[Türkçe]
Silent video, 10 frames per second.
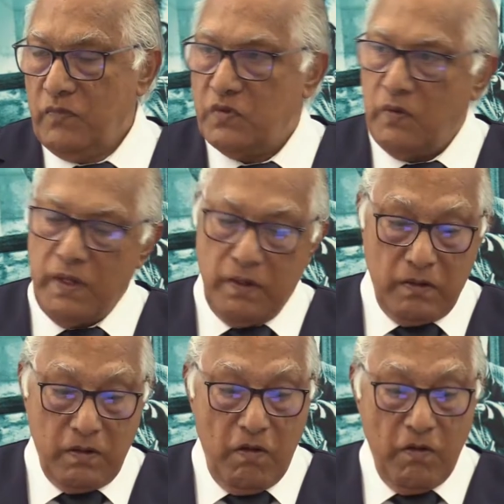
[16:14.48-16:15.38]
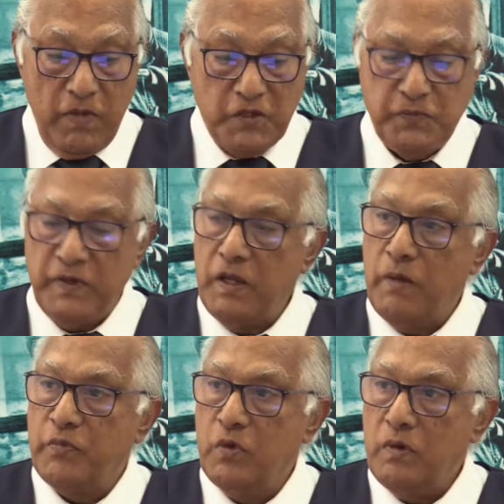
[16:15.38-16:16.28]
Sonra devam espri
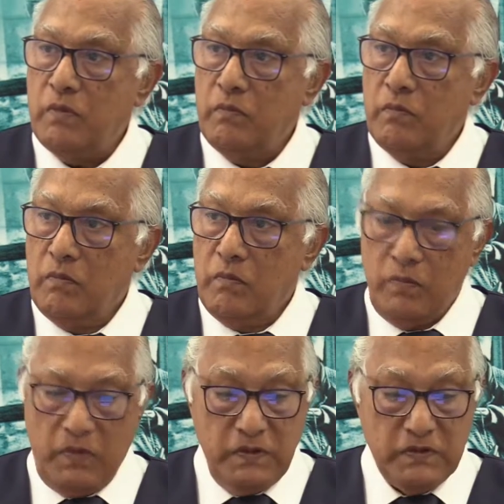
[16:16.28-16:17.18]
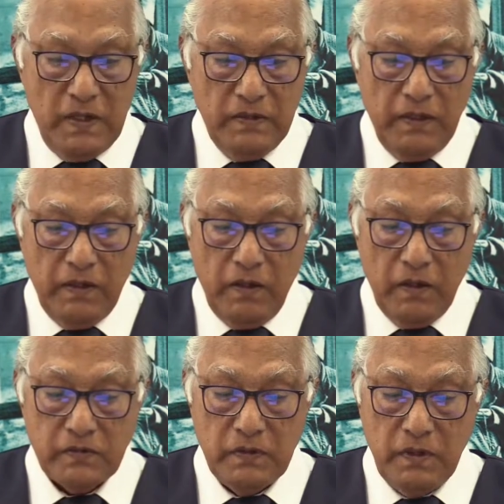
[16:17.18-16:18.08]
yapıyor. İnsanlar
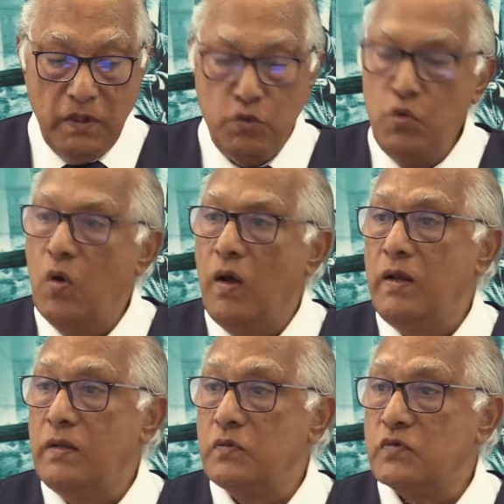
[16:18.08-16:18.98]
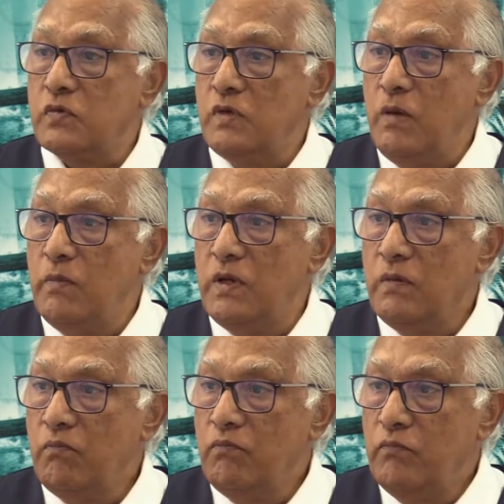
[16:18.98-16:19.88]
arasında Nuh aleyhisselam'a
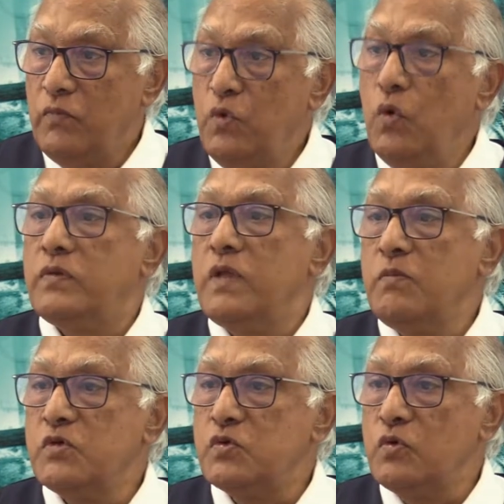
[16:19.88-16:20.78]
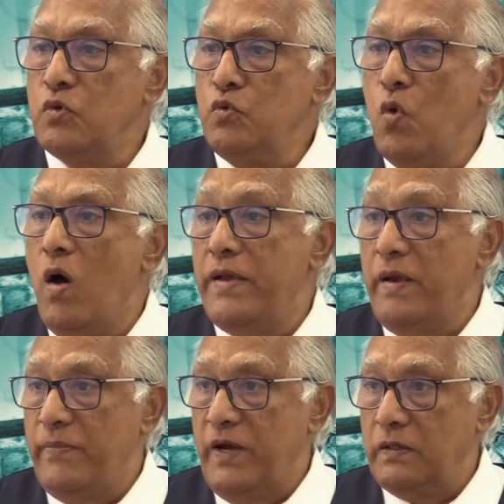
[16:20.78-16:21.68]
Nuh demiş çünkü Nuh'a
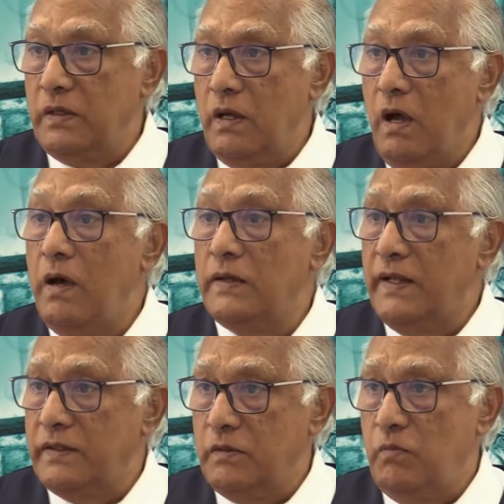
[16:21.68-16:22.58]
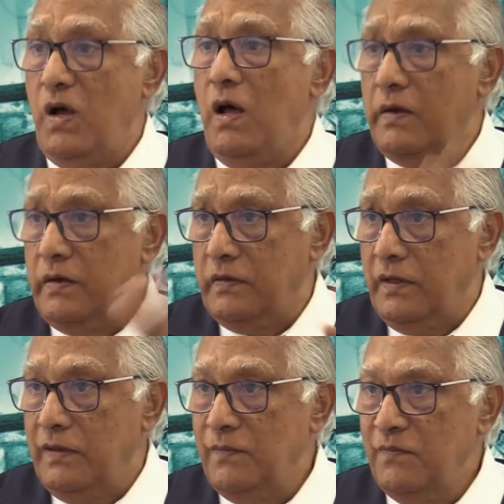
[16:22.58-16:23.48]
yapardı, ağlardı,
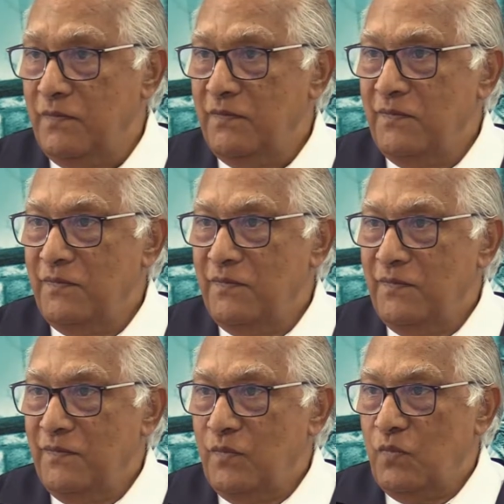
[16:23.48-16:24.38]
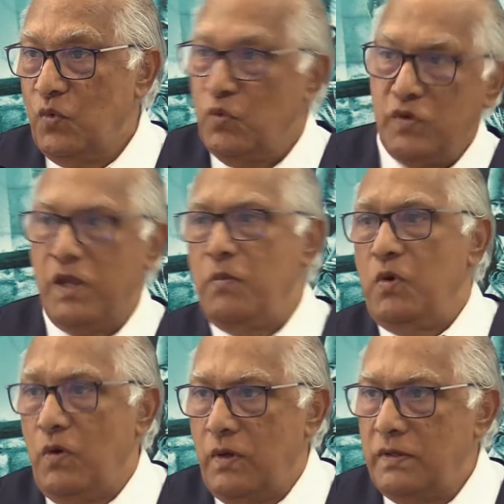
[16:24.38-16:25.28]
bağırırdı. Onun
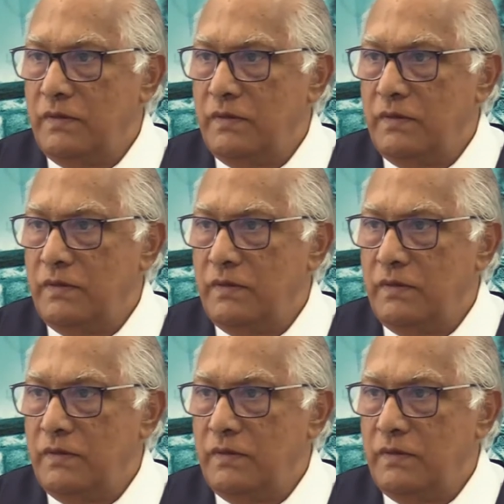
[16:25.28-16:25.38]
gibi o.